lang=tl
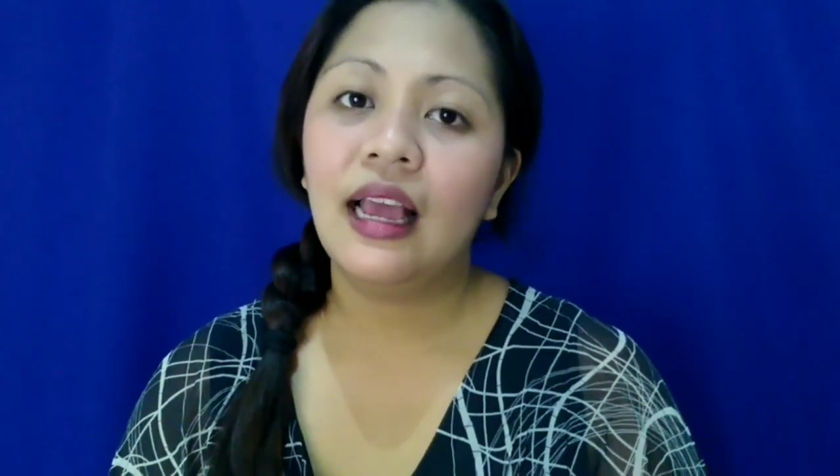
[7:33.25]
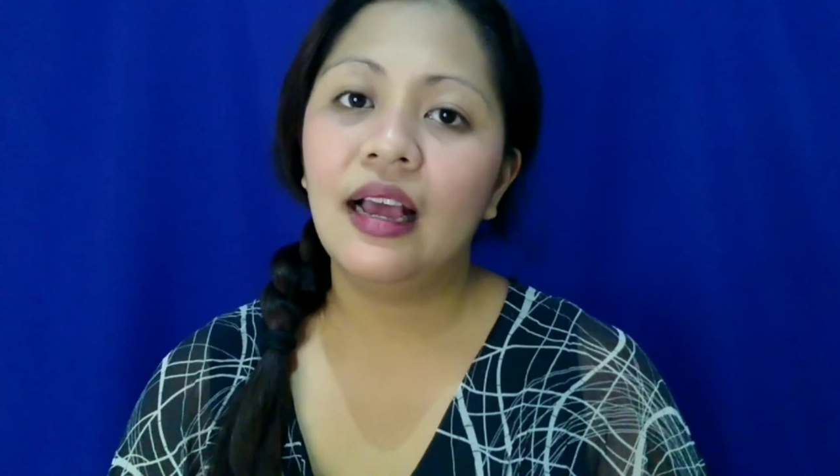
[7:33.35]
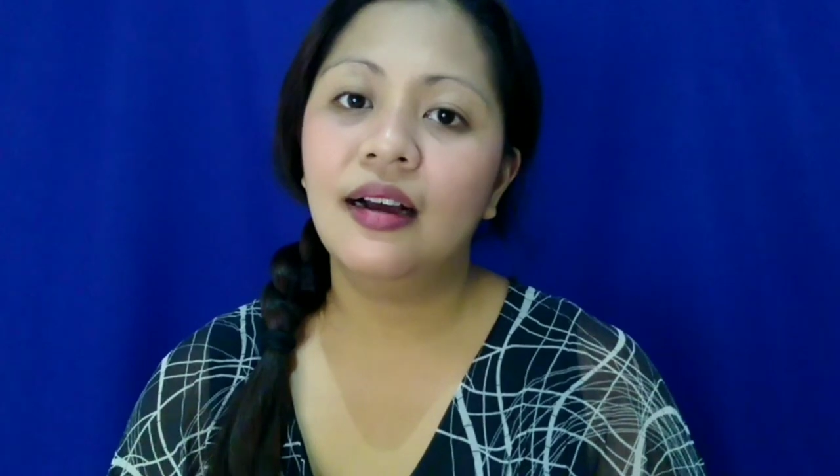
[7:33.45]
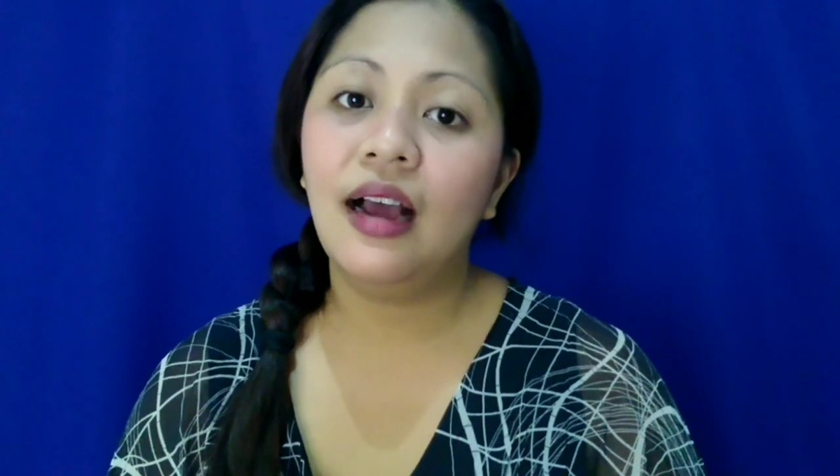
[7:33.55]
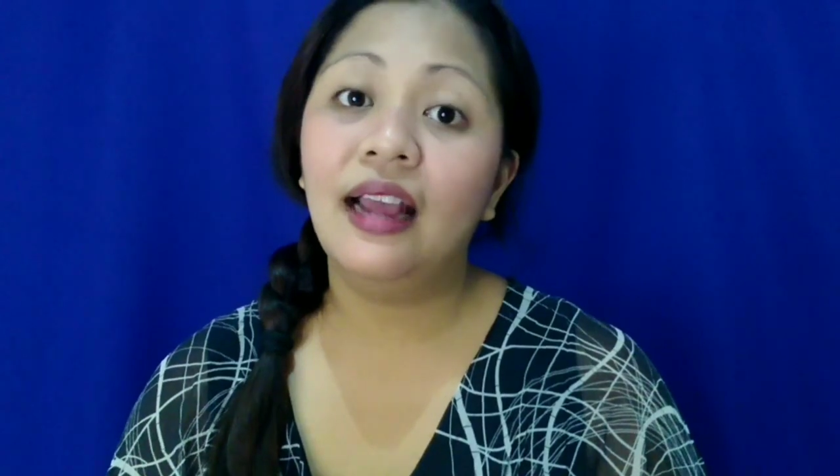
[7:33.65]

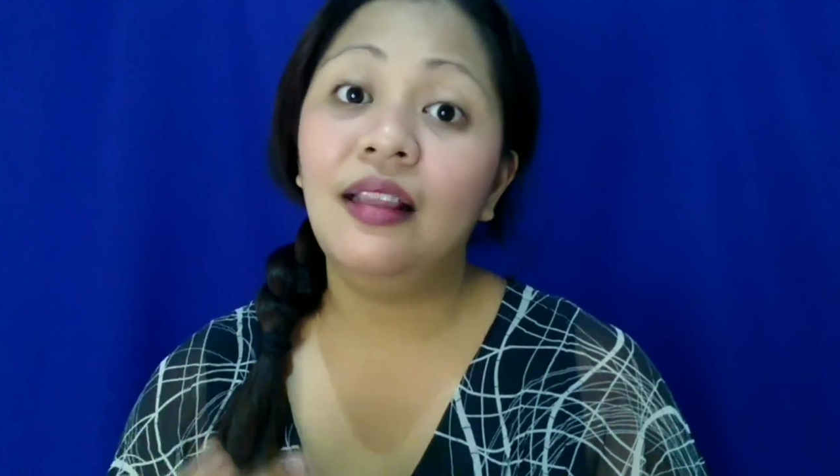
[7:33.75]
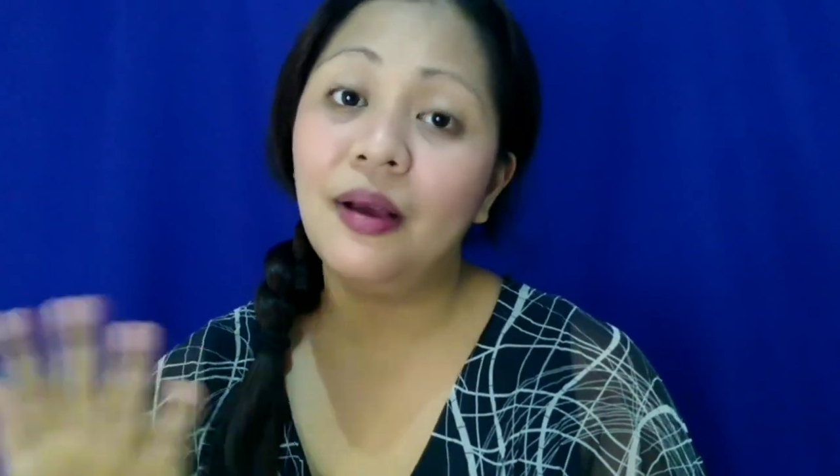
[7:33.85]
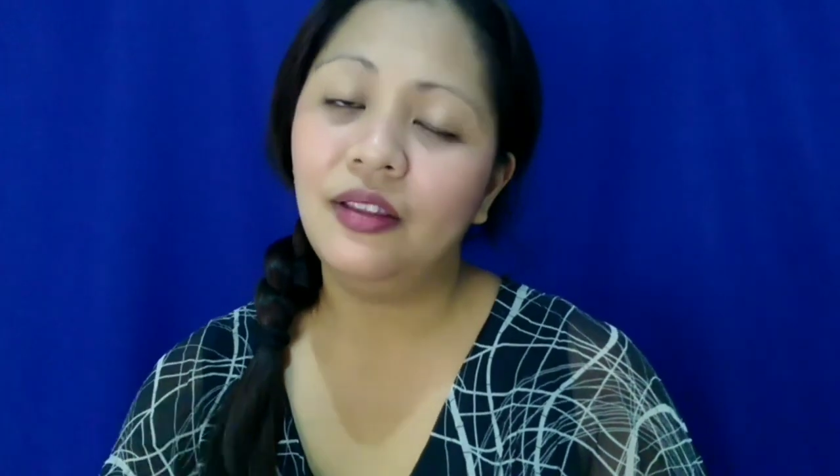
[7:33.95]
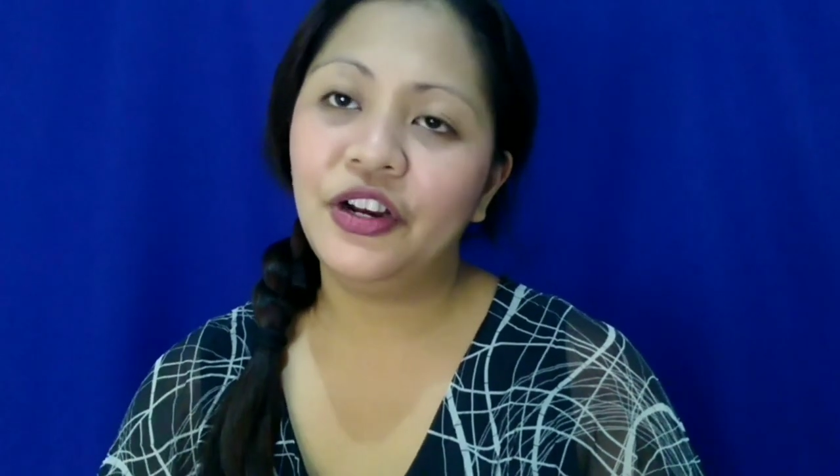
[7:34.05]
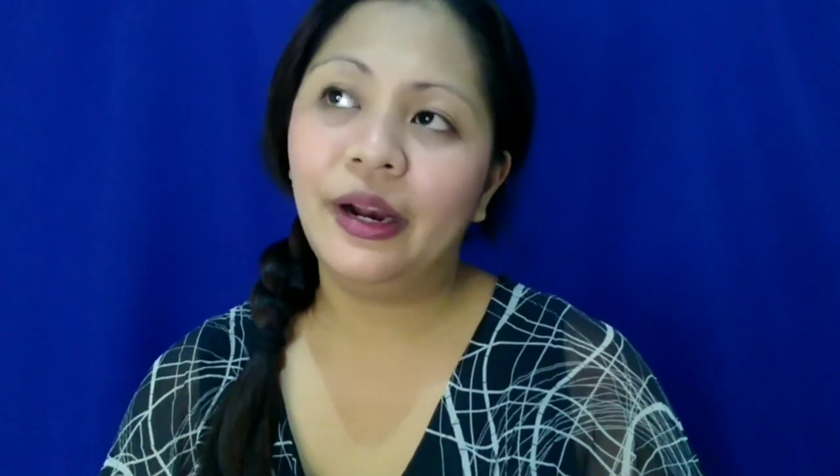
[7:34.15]
uh,
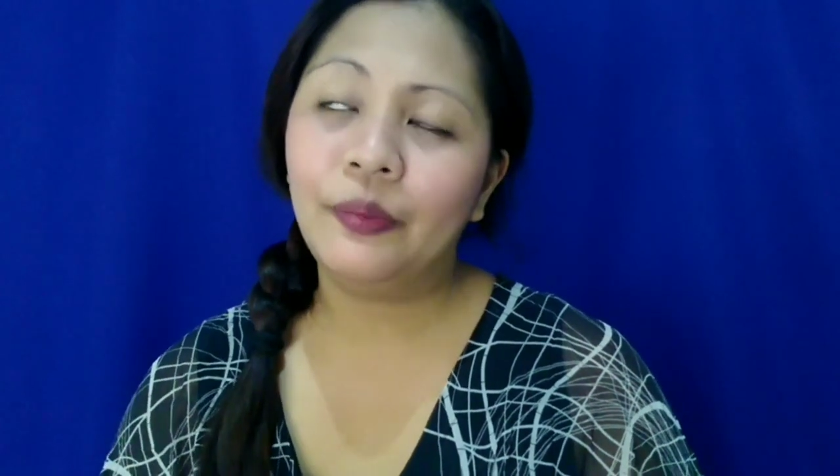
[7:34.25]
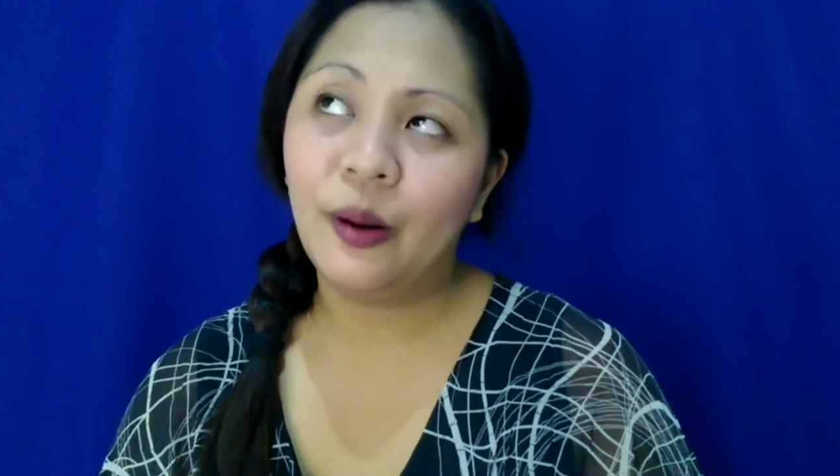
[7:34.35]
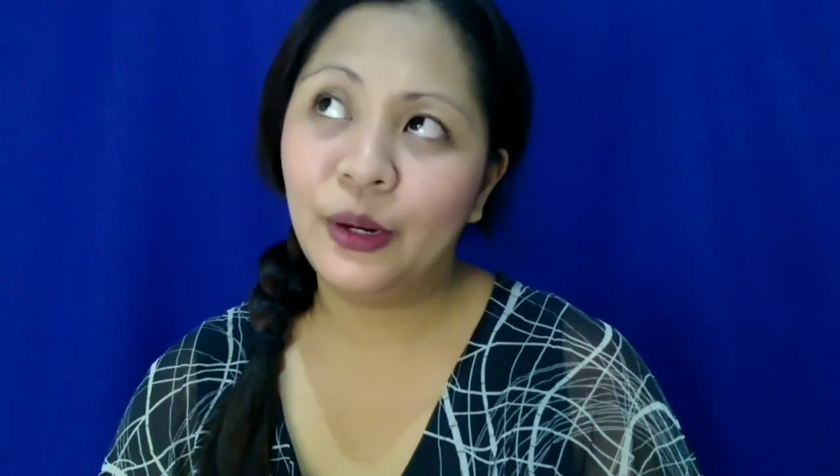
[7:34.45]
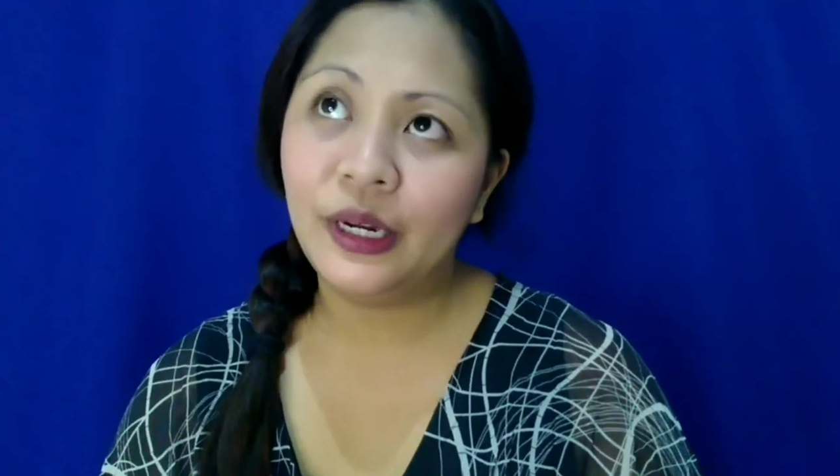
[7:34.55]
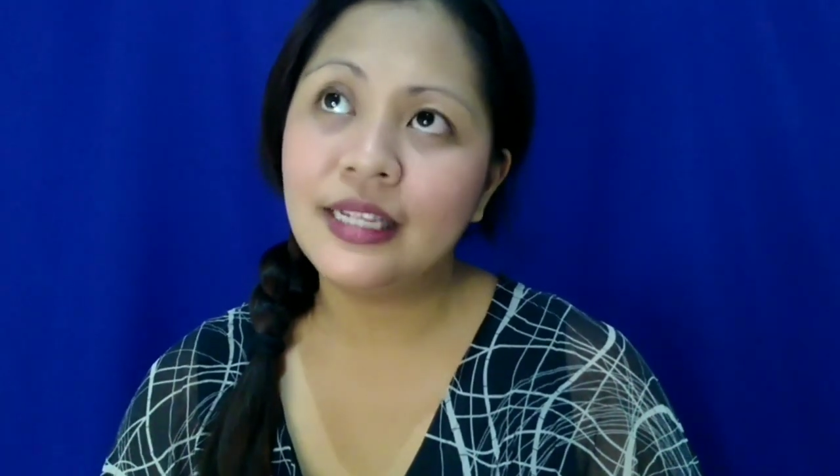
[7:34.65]
antibacterial
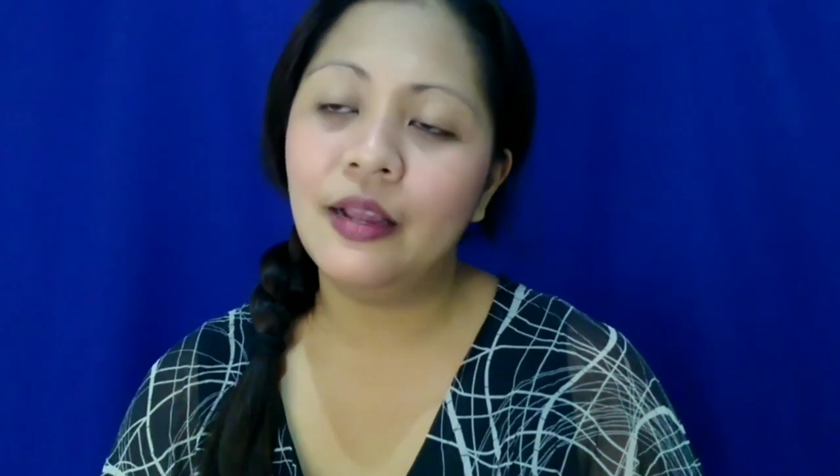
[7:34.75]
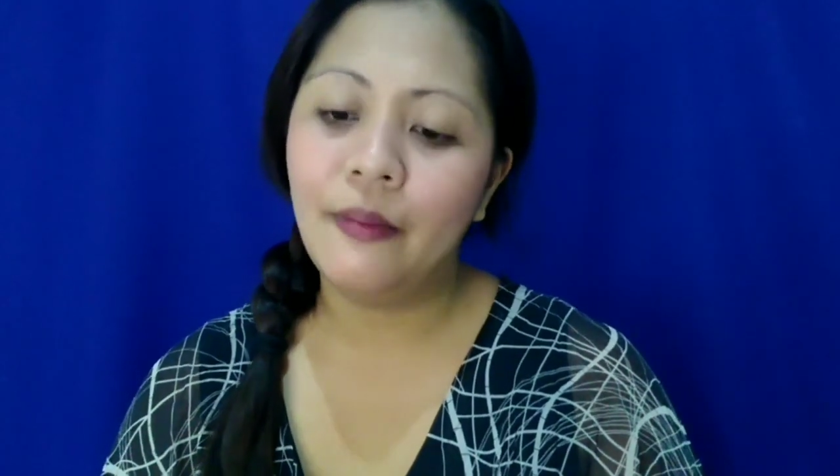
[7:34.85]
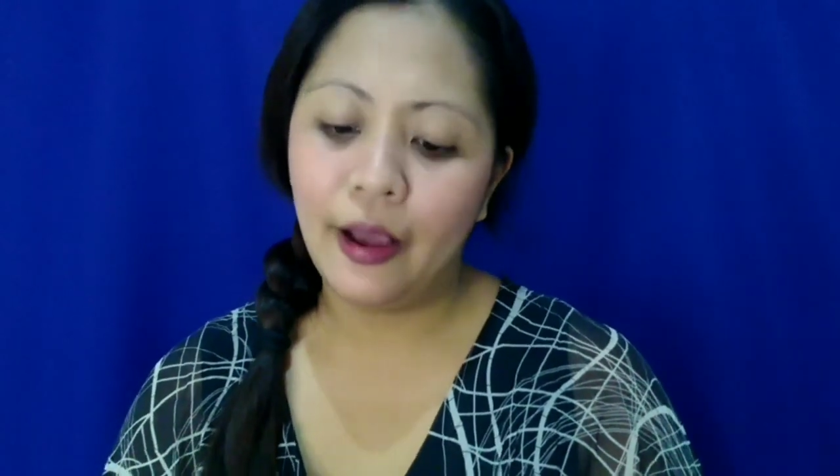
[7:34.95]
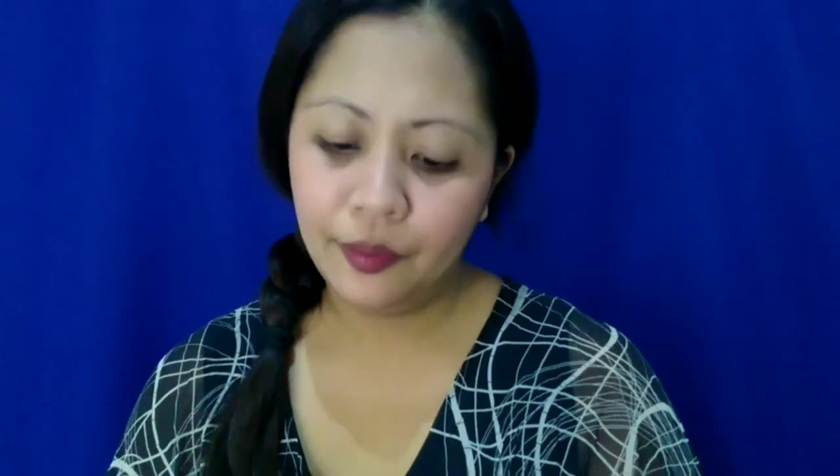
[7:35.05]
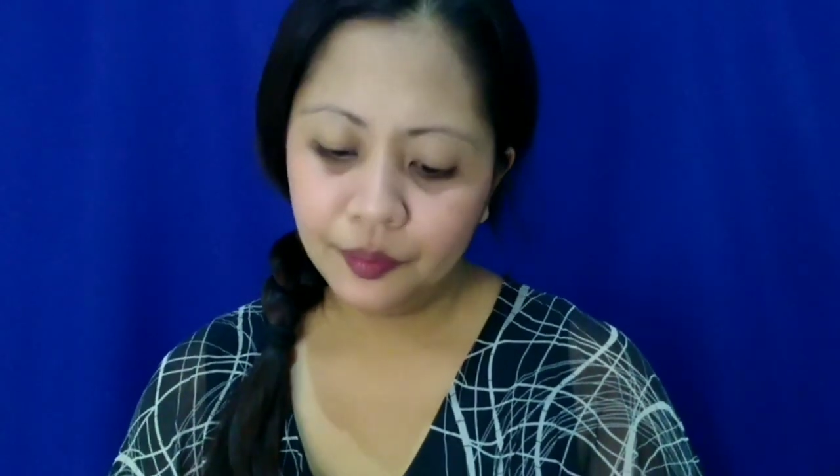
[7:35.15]
properties,
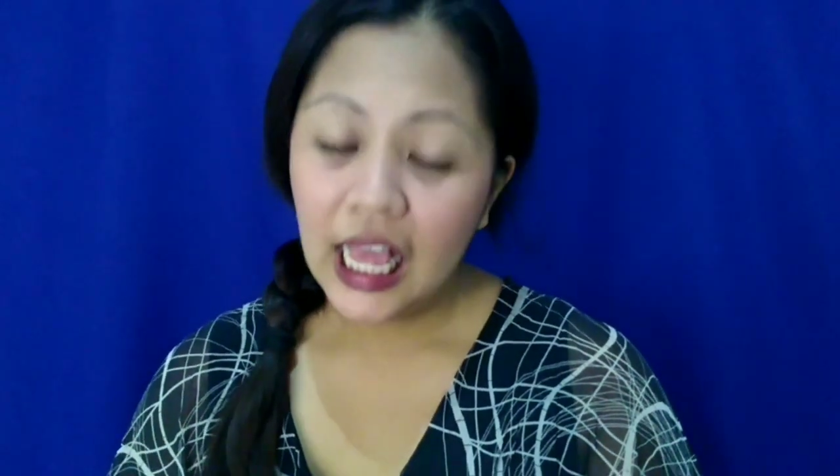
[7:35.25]
diba?